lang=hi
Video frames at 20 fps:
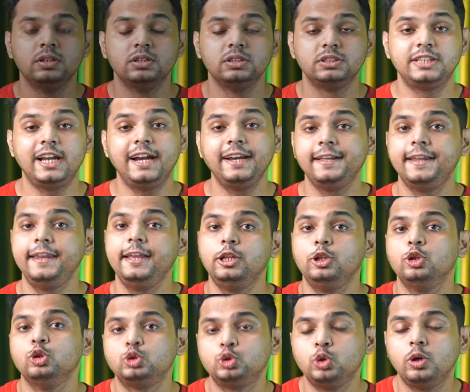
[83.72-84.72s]
स्टार्ट करेंगे
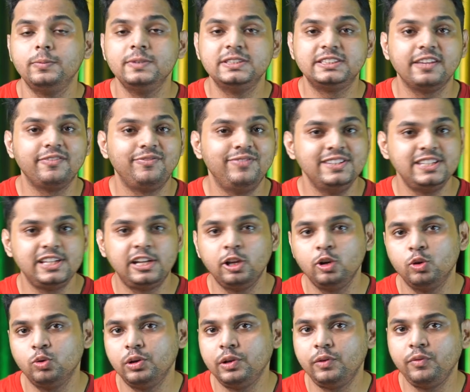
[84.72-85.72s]
दोस्तों हम इसके फिजिकल
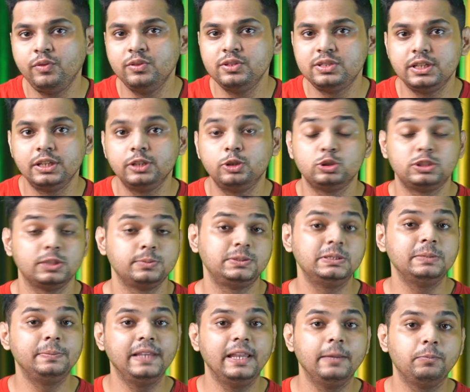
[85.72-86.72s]
ओवरव्यू से तो
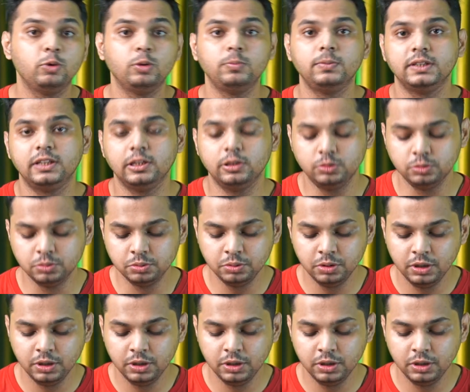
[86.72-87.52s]
सबसे पहले आपको बता दूं